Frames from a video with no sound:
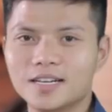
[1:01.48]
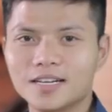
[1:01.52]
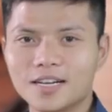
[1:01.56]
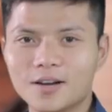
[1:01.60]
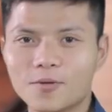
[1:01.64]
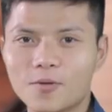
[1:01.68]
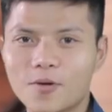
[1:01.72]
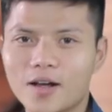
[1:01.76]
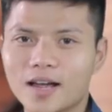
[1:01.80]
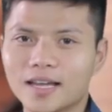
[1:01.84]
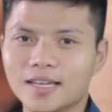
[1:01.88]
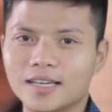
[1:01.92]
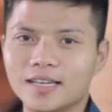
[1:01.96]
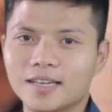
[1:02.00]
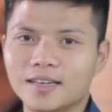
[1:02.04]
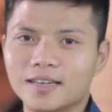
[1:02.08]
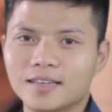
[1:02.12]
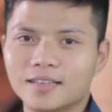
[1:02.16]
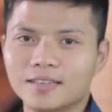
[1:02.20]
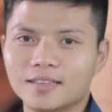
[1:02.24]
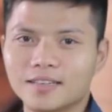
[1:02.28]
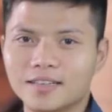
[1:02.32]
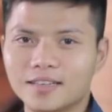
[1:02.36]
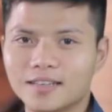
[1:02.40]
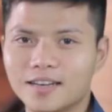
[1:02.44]
rơi ra ngoài
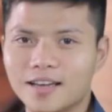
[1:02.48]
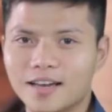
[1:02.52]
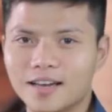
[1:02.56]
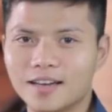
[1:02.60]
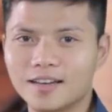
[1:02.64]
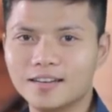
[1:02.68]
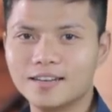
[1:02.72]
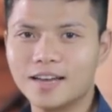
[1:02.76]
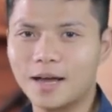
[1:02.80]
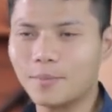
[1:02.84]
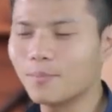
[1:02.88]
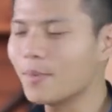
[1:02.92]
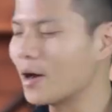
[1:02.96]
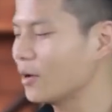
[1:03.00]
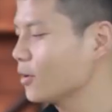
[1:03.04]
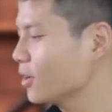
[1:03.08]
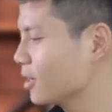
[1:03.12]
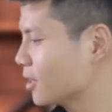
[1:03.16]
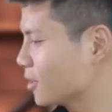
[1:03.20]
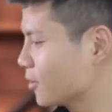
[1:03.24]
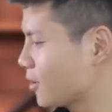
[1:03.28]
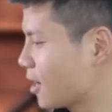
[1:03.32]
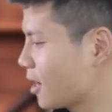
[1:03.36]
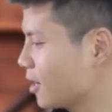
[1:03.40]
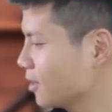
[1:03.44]
thì để đảm bảo được
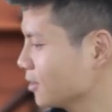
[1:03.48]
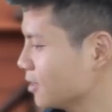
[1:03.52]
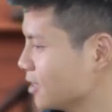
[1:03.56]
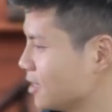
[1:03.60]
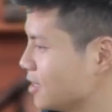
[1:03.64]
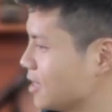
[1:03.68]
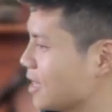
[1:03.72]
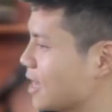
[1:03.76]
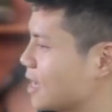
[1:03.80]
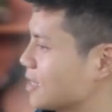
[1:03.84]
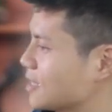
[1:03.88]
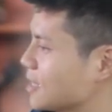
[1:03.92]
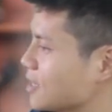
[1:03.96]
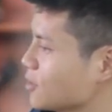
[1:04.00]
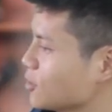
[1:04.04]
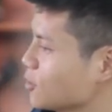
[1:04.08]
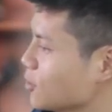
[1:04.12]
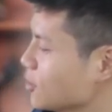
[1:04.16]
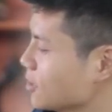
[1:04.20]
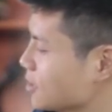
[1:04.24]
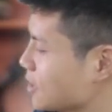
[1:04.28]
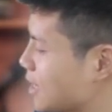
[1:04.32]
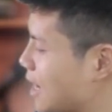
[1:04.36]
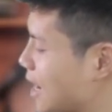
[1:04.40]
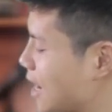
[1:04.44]
điều đó thì nhà sản
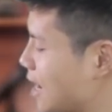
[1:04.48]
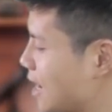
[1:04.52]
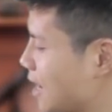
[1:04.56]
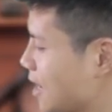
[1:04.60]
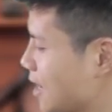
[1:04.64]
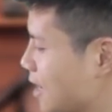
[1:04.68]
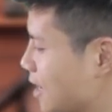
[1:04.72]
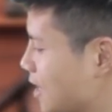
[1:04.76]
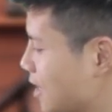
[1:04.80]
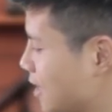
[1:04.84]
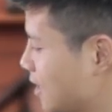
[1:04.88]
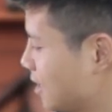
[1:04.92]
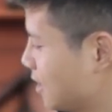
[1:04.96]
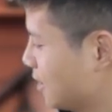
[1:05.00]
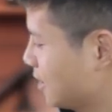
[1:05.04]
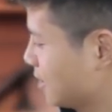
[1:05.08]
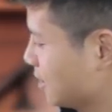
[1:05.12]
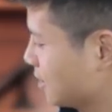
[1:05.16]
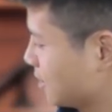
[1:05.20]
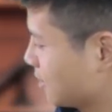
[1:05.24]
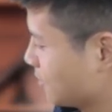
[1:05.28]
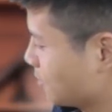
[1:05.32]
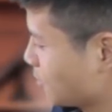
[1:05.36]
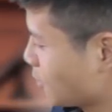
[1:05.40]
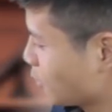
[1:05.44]
xuất đã
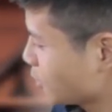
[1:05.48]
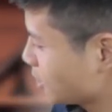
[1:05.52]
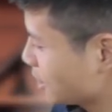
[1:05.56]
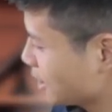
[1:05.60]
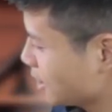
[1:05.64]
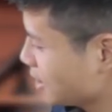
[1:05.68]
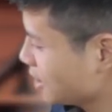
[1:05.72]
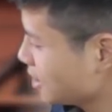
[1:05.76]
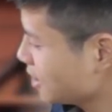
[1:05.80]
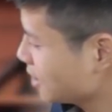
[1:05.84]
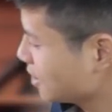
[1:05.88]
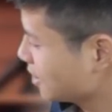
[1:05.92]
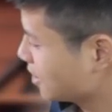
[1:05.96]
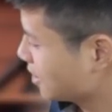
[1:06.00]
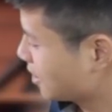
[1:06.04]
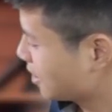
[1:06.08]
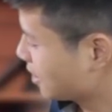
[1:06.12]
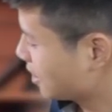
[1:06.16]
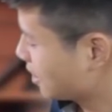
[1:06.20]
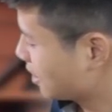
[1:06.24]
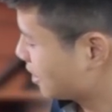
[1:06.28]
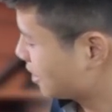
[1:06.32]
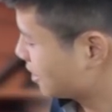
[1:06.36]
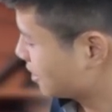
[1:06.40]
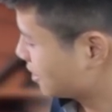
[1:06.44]
bố trí
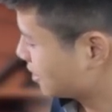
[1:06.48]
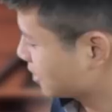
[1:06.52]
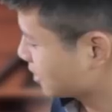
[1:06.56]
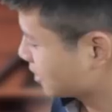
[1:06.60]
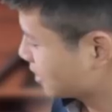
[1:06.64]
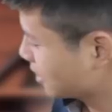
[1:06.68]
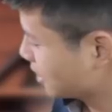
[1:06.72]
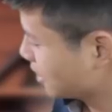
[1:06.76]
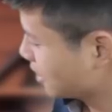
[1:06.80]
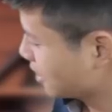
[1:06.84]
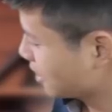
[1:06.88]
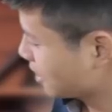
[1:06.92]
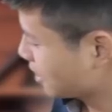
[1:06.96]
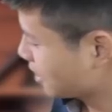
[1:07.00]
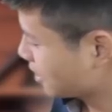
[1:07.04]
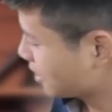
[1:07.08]
ờ, cái